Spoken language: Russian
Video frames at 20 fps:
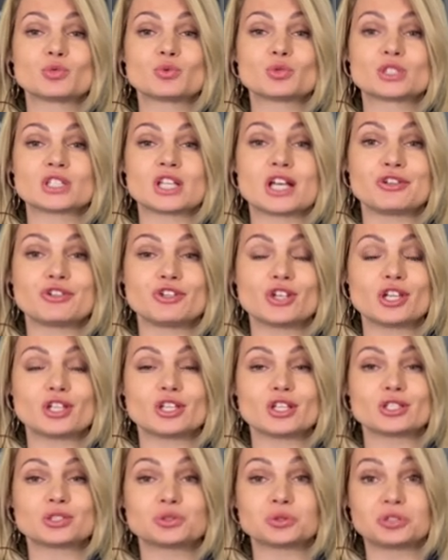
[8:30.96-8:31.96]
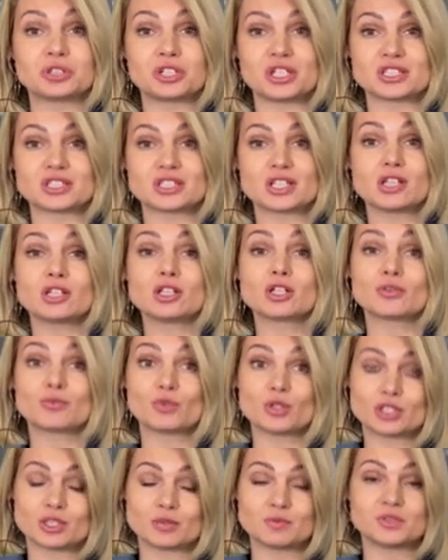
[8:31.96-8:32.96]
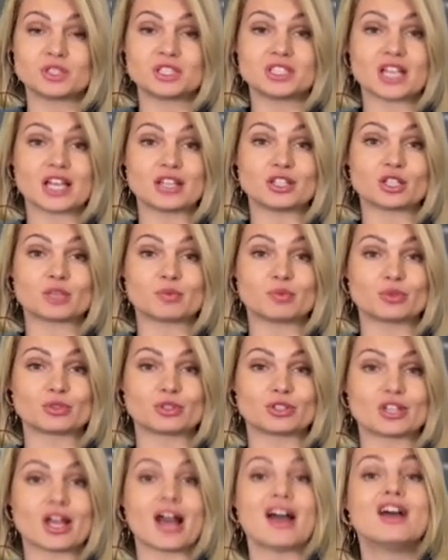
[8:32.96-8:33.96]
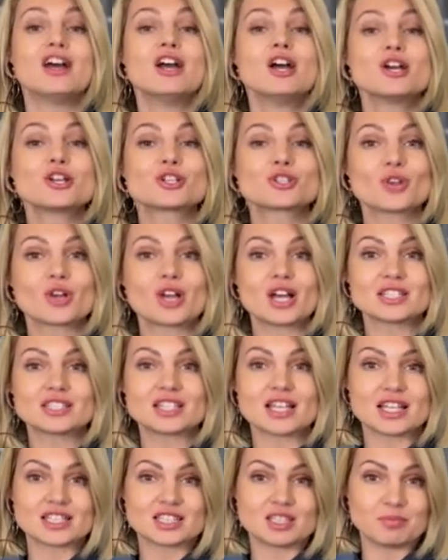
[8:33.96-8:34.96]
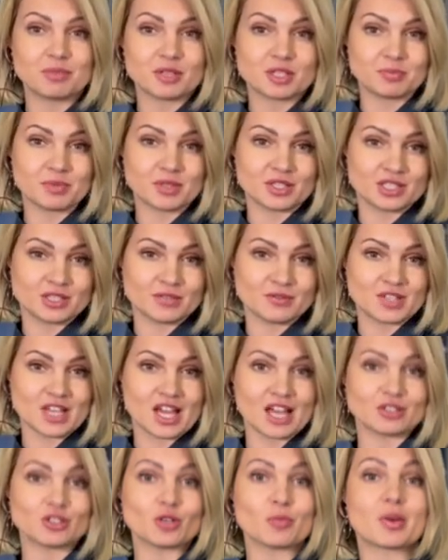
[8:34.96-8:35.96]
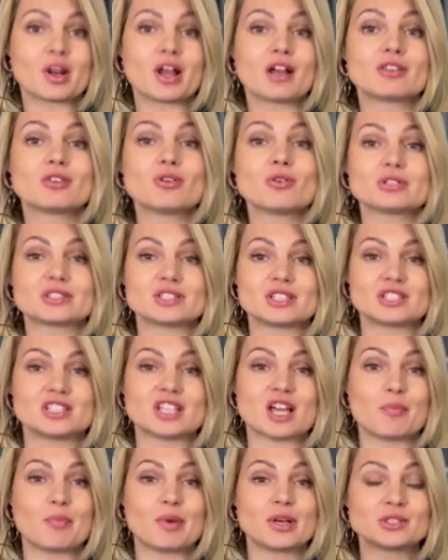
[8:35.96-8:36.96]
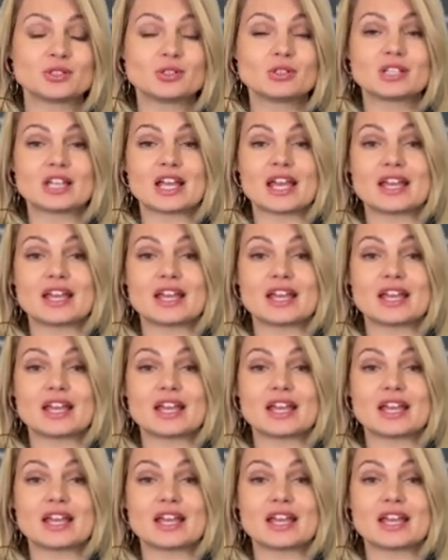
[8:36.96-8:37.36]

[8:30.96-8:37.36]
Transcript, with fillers: у значения 103,8 пункта. Что касается перспектив дня, то прогнозный диапазон для